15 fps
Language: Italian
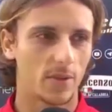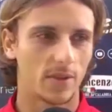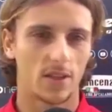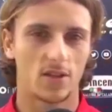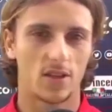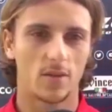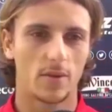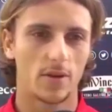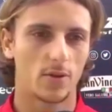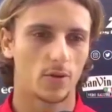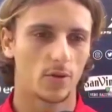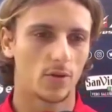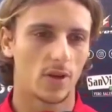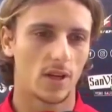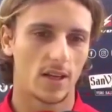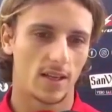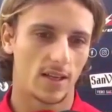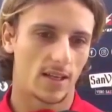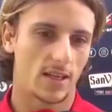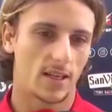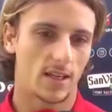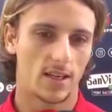prestazione maiuscola
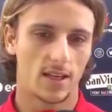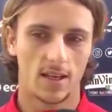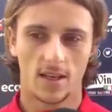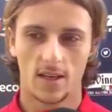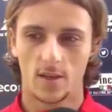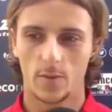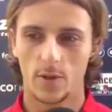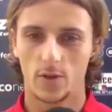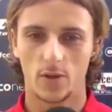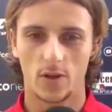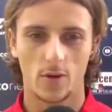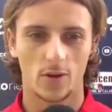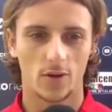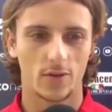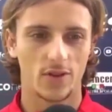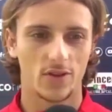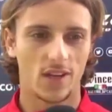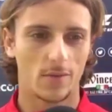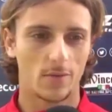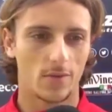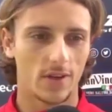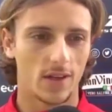e spesso anche quando
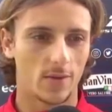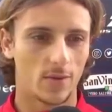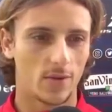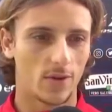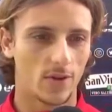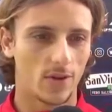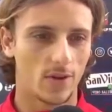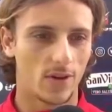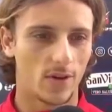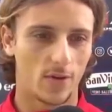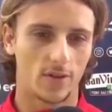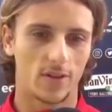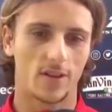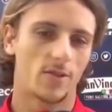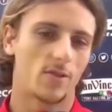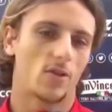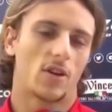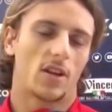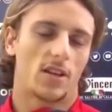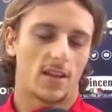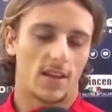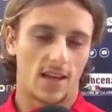vinciamo veniamo a volte non dico
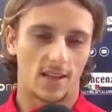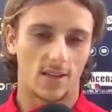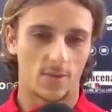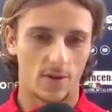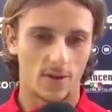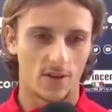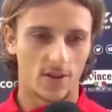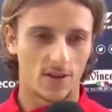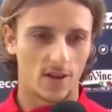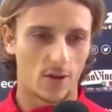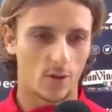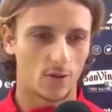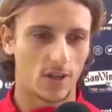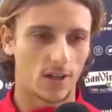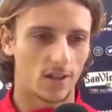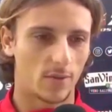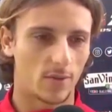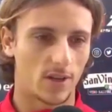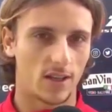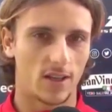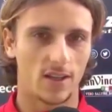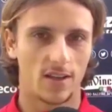criticati, però accusati
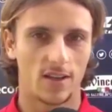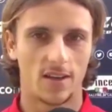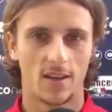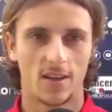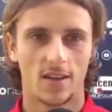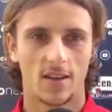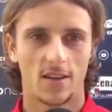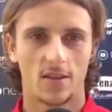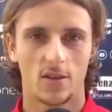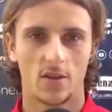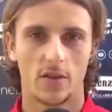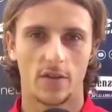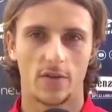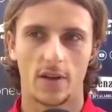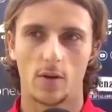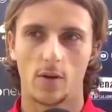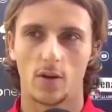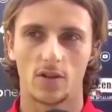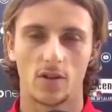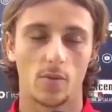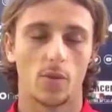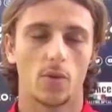magari di, di dover fare
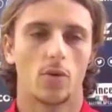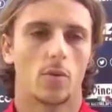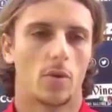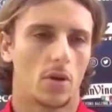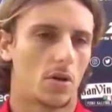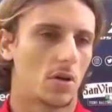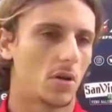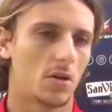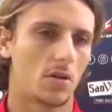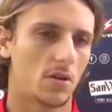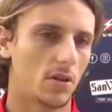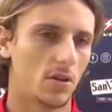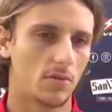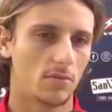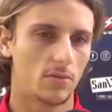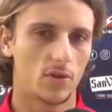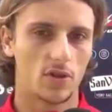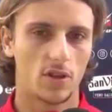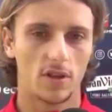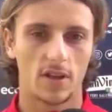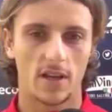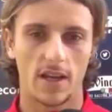qualcosa in più, però noi non
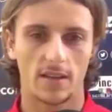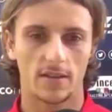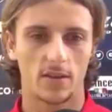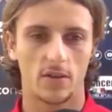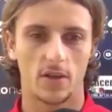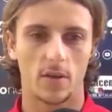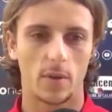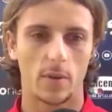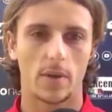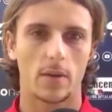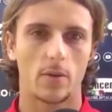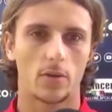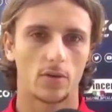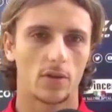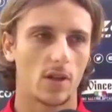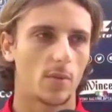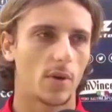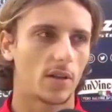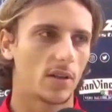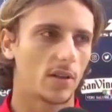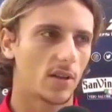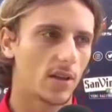ci interessa, noi prepariamo tutte le
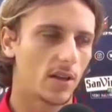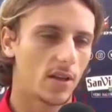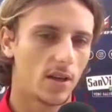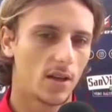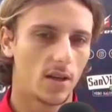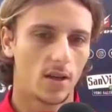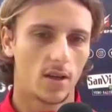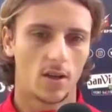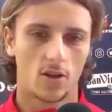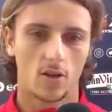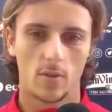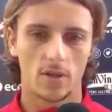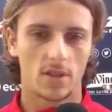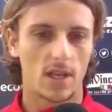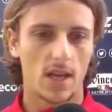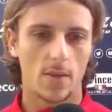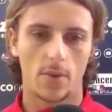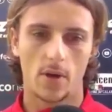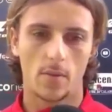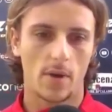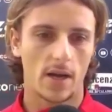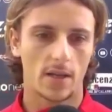partite come
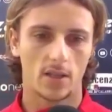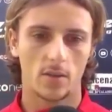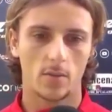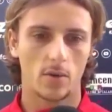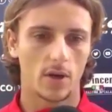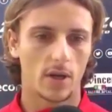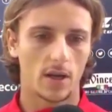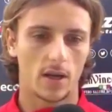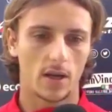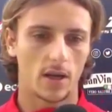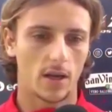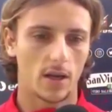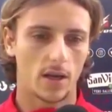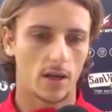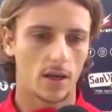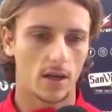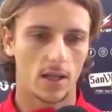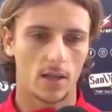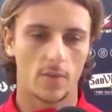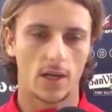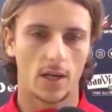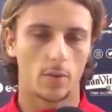sempre al massimo e
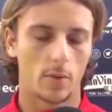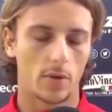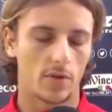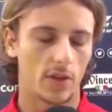andiamo in campo per